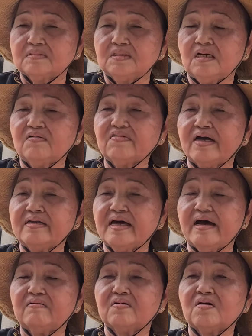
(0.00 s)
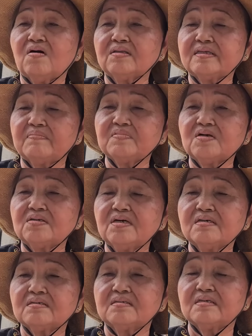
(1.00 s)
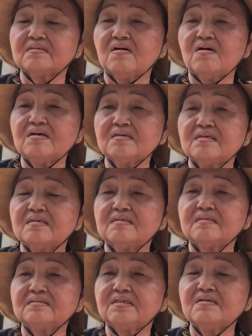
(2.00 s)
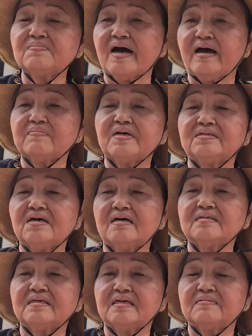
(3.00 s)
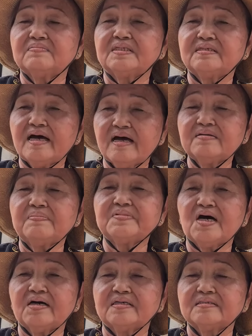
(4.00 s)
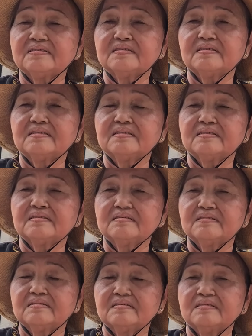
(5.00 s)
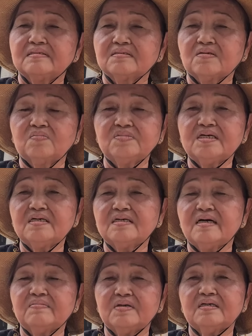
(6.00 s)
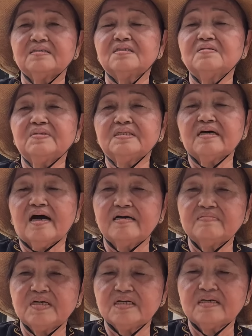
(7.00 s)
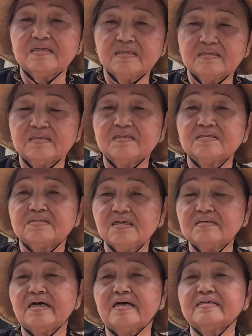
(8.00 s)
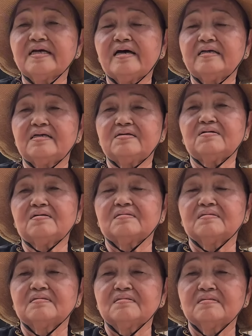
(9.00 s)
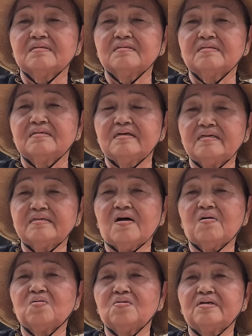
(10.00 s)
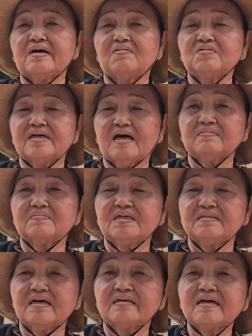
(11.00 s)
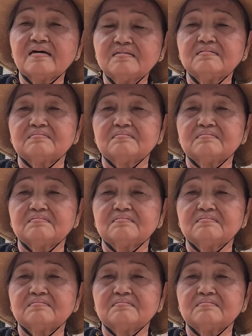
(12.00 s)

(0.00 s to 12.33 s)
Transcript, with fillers: những vị nào có tâm có đức à, có à, sứ mạng bề trên thì mình ra giúp đời cũng như là mà sư minh tệ mà xuất hiện ra vậy đó à, đầu đầu trần mà chân đất